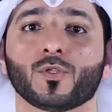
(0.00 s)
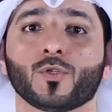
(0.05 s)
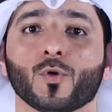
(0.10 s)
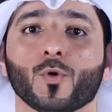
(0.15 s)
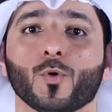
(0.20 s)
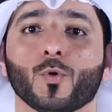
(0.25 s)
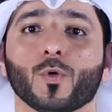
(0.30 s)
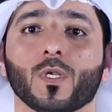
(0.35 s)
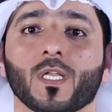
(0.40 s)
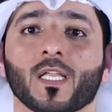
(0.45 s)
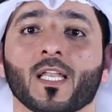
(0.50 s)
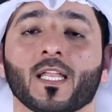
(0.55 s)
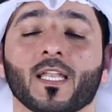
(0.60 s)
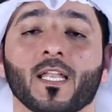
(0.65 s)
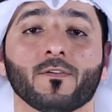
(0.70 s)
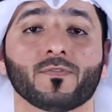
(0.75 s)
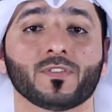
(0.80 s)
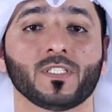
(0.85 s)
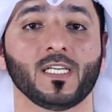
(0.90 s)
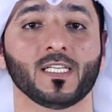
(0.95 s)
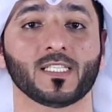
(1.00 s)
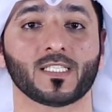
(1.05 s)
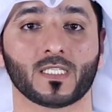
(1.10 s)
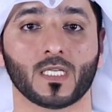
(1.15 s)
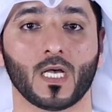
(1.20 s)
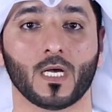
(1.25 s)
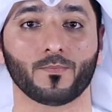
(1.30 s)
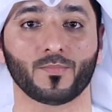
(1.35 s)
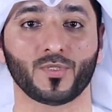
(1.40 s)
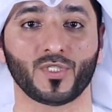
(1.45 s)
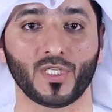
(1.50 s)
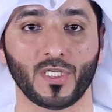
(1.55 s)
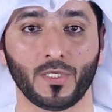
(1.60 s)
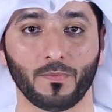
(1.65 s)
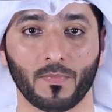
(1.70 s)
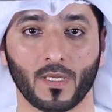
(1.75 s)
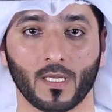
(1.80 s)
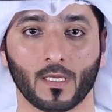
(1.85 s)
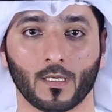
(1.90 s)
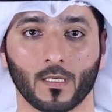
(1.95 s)
الدخول إلى نفس حساب
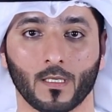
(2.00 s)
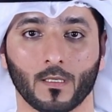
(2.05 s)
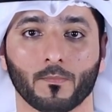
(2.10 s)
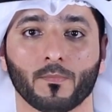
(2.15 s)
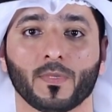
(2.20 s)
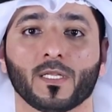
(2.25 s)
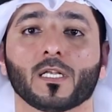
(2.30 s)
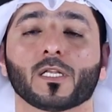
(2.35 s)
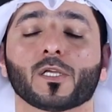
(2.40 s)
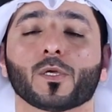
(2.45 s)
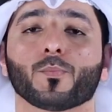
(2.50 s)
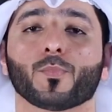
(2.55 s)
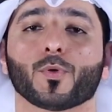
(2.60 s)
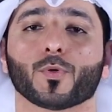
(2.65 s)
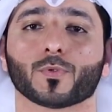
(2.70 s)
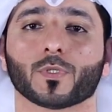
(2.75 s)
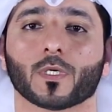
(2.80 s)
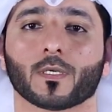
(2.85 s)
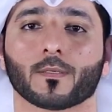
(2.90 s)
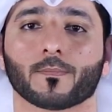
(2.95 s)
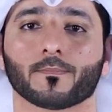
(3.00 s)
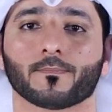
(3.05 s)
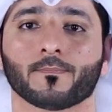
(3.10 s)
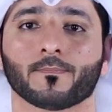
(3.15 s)
جيميل من الكمبيوتر